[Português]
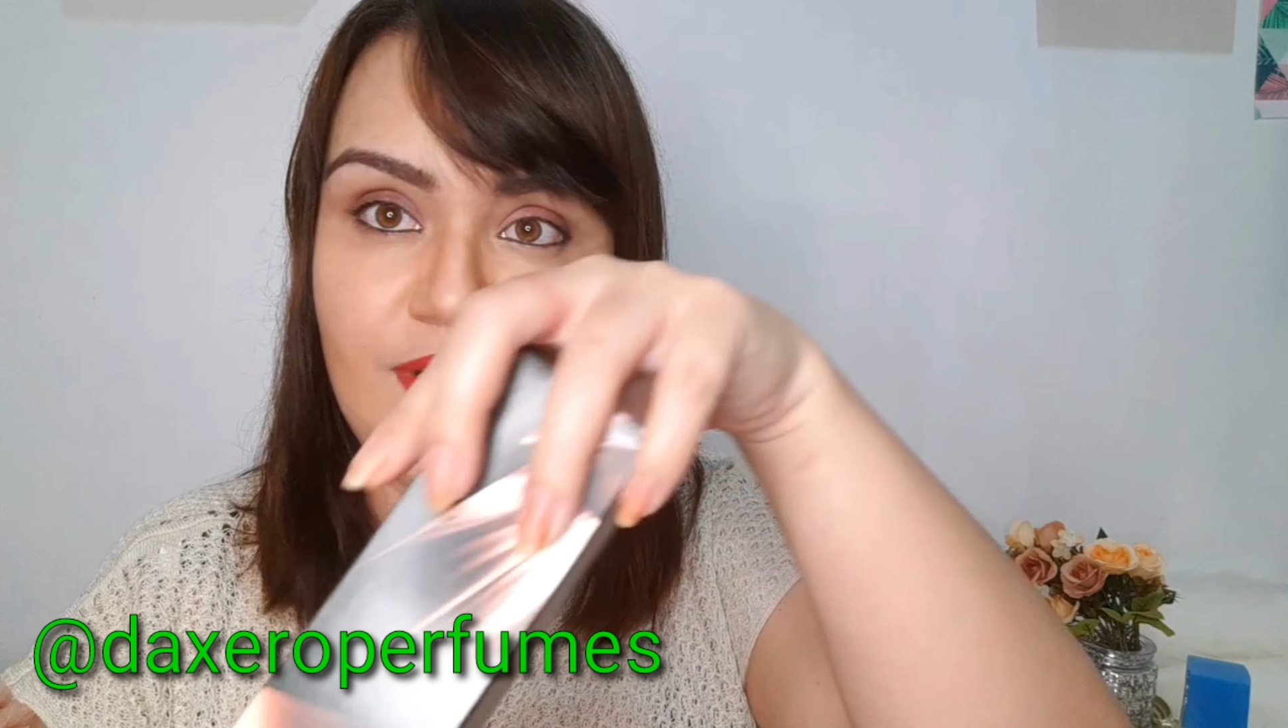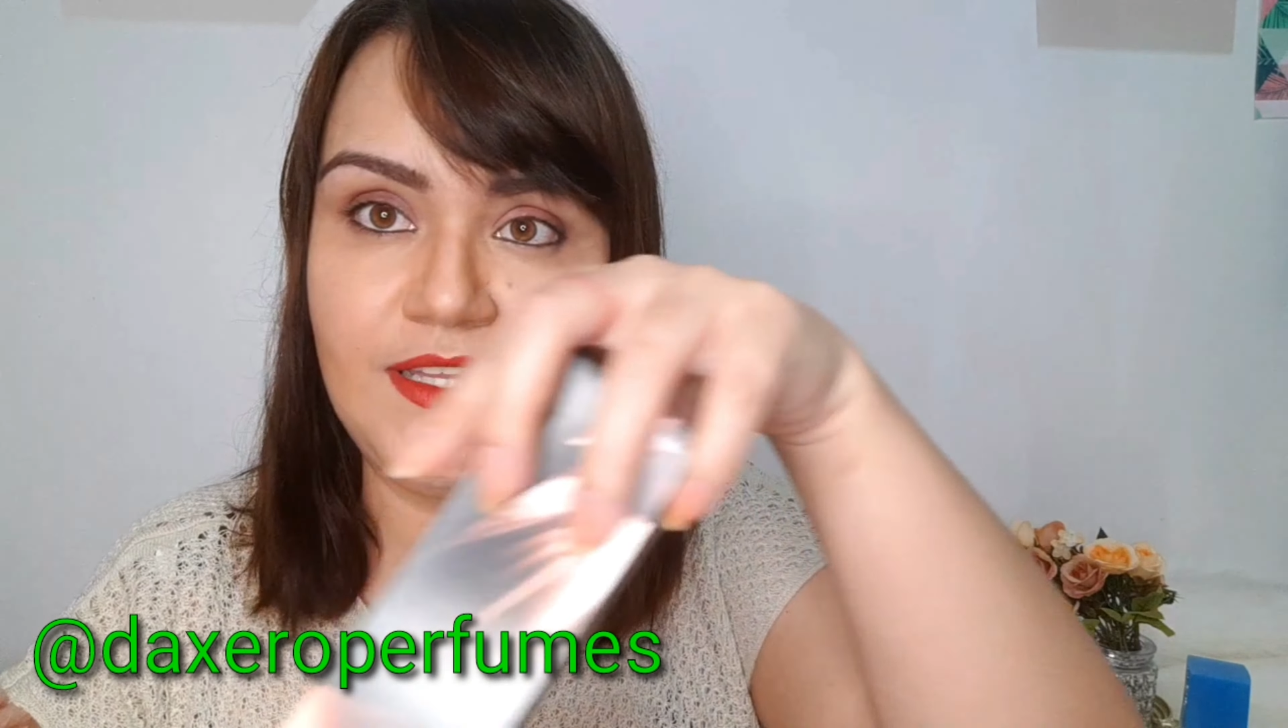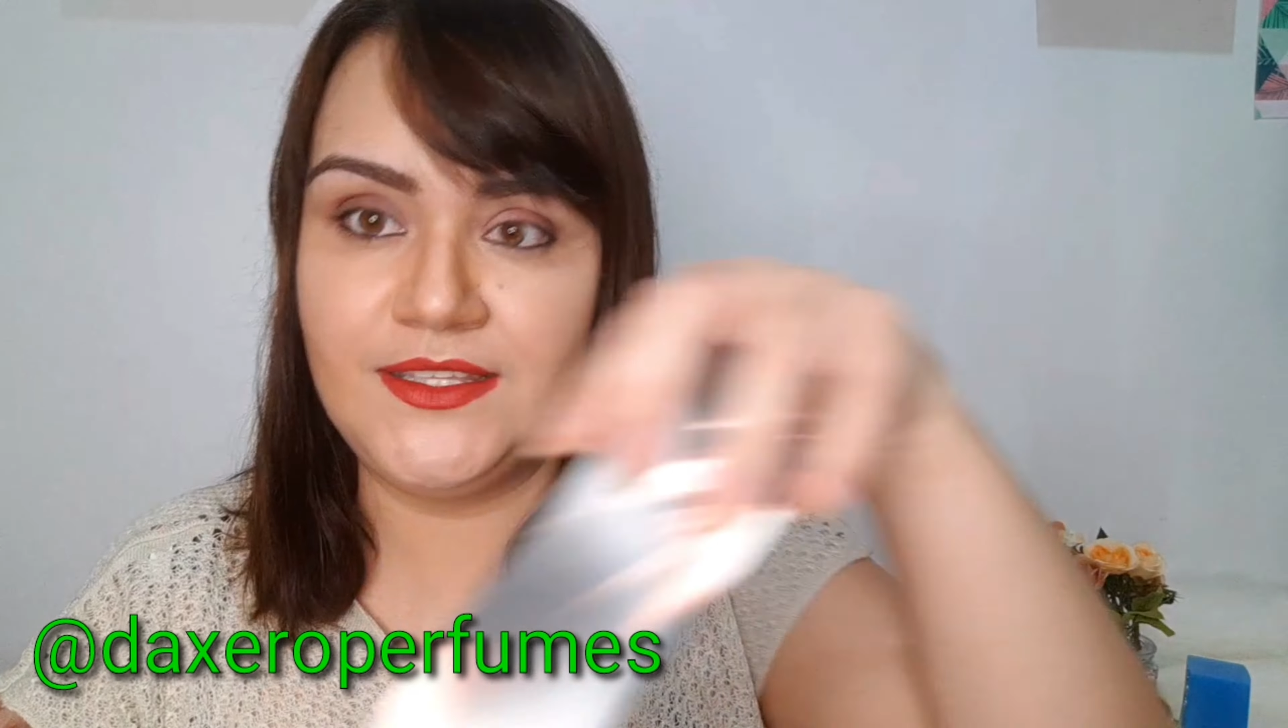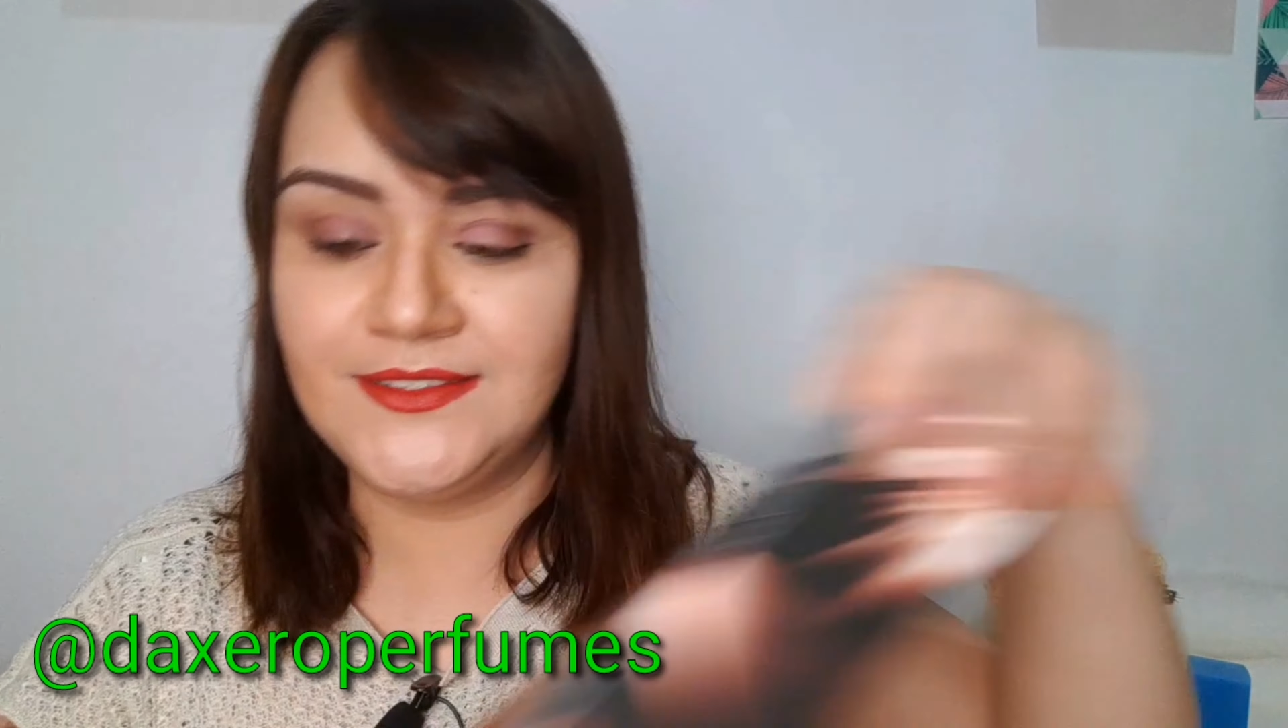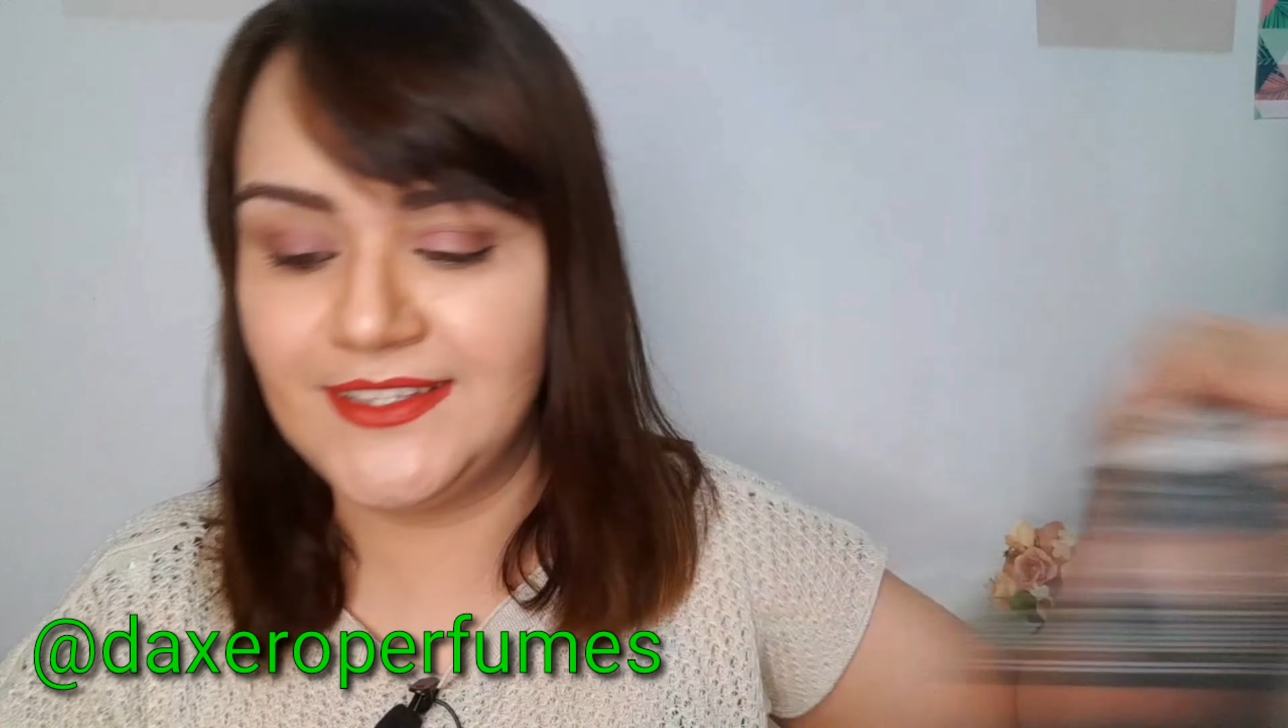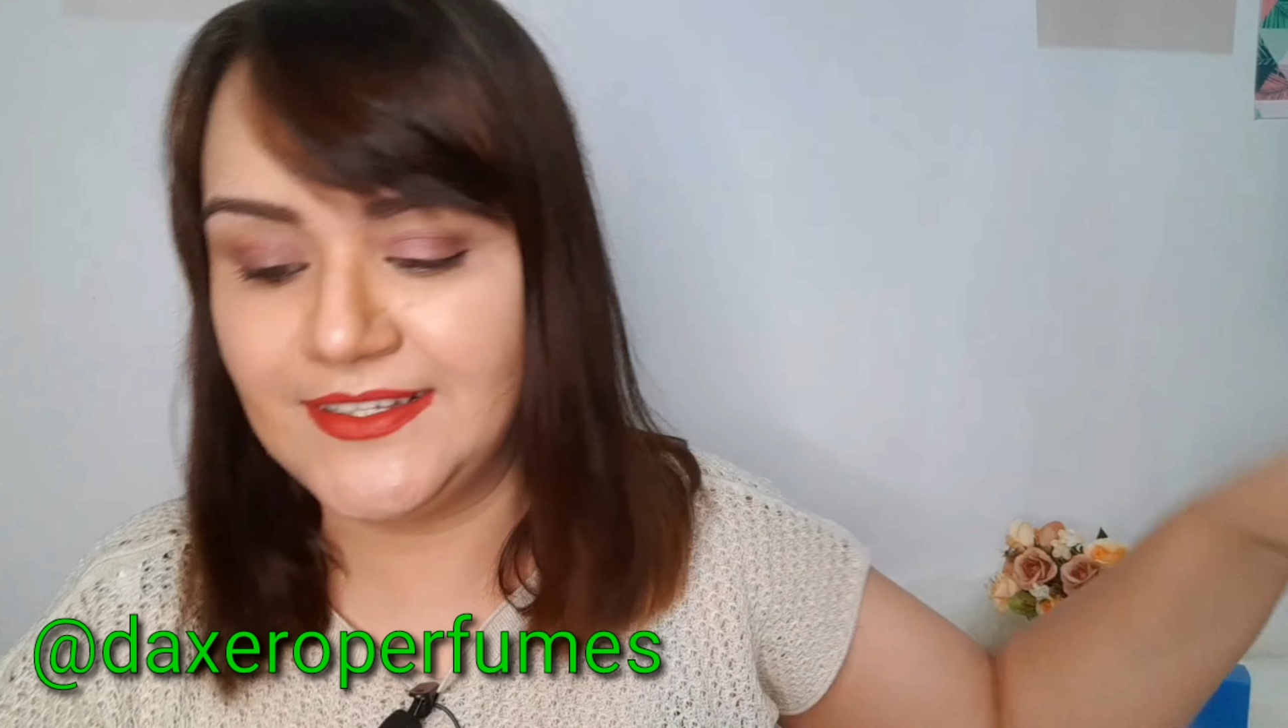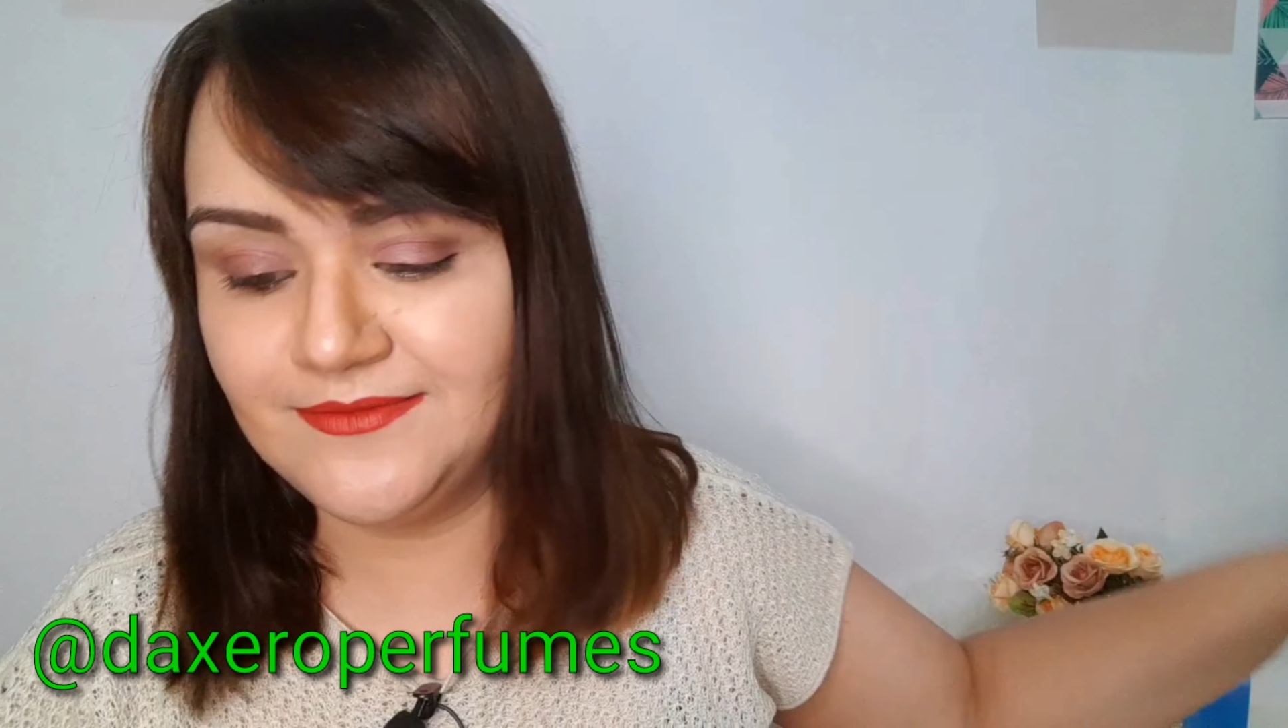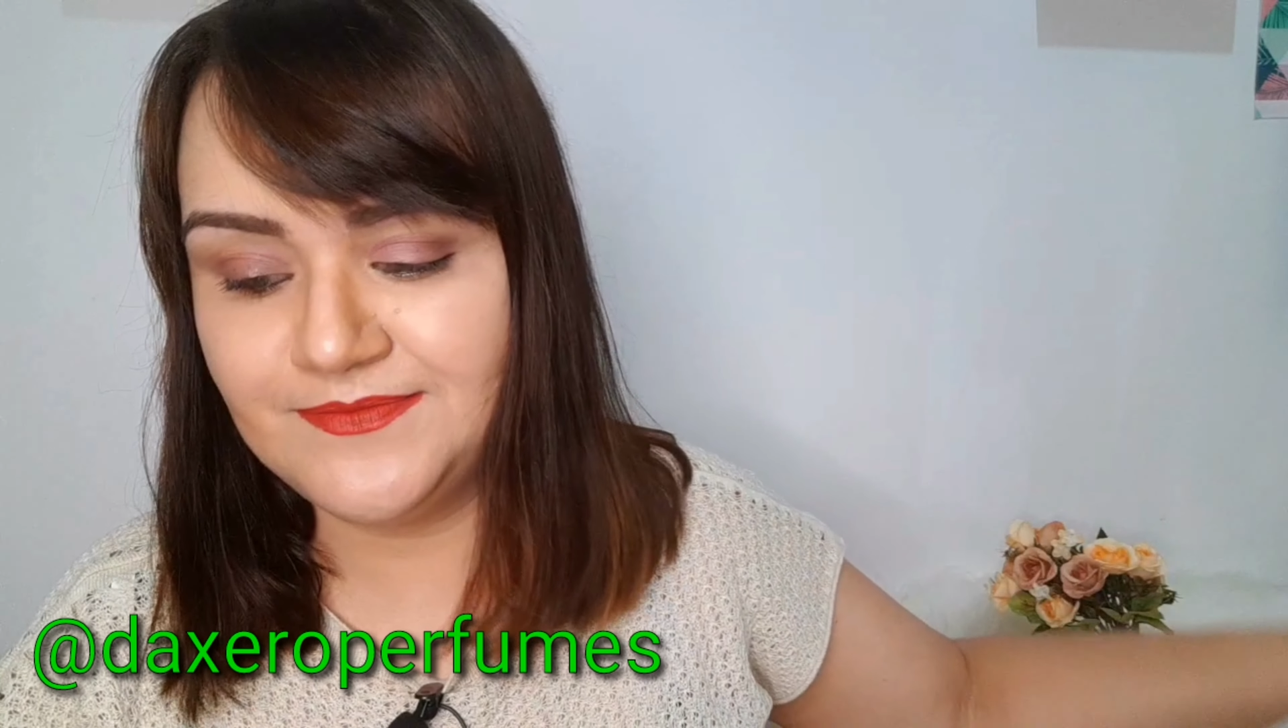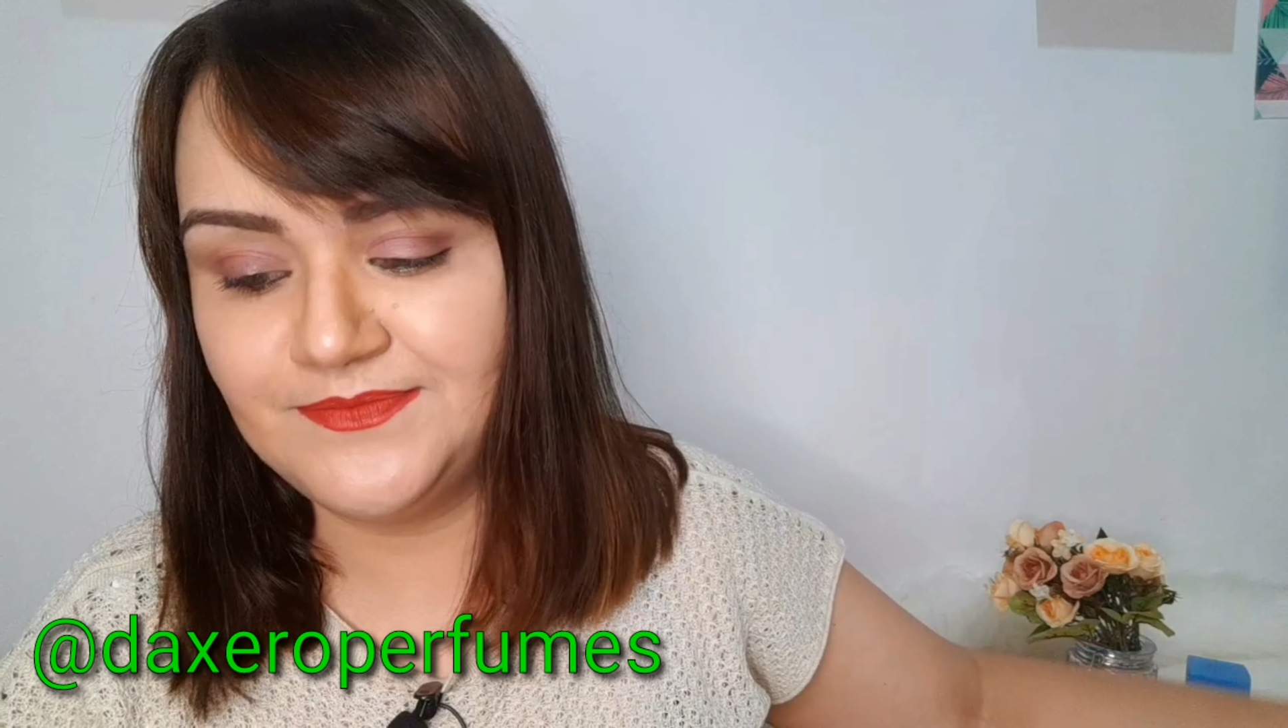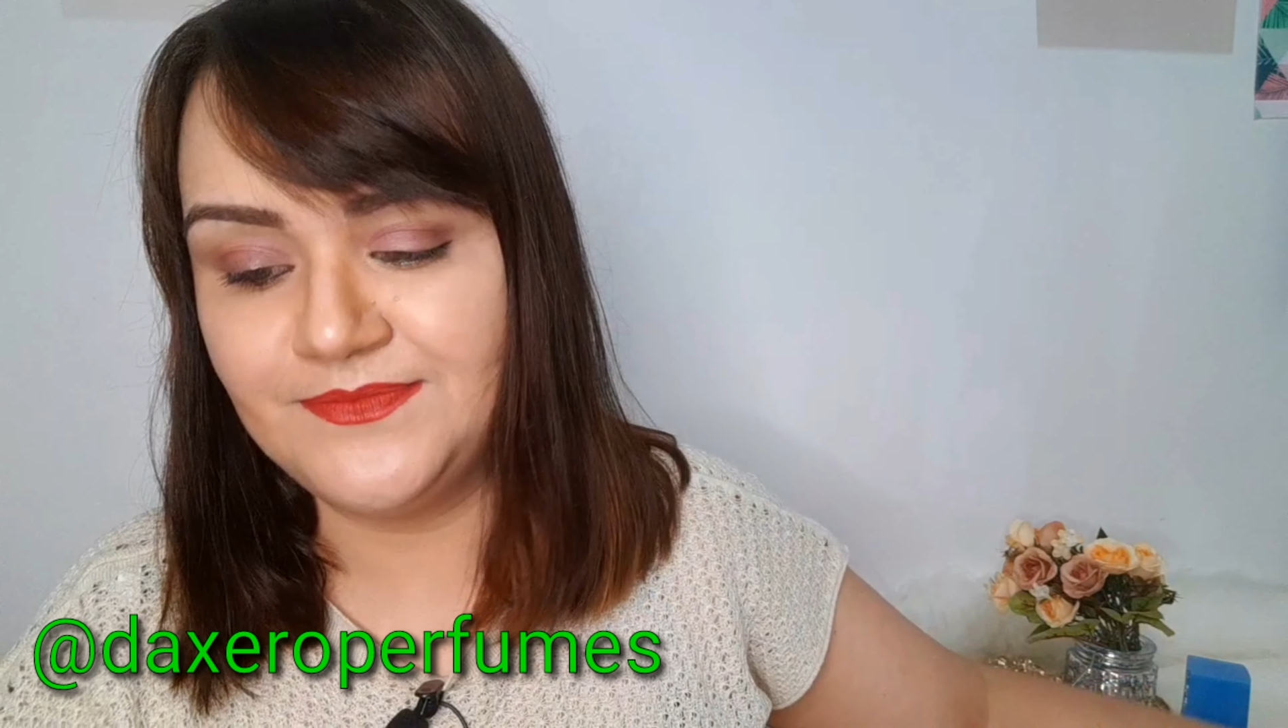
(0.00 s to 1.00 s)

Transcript: linda.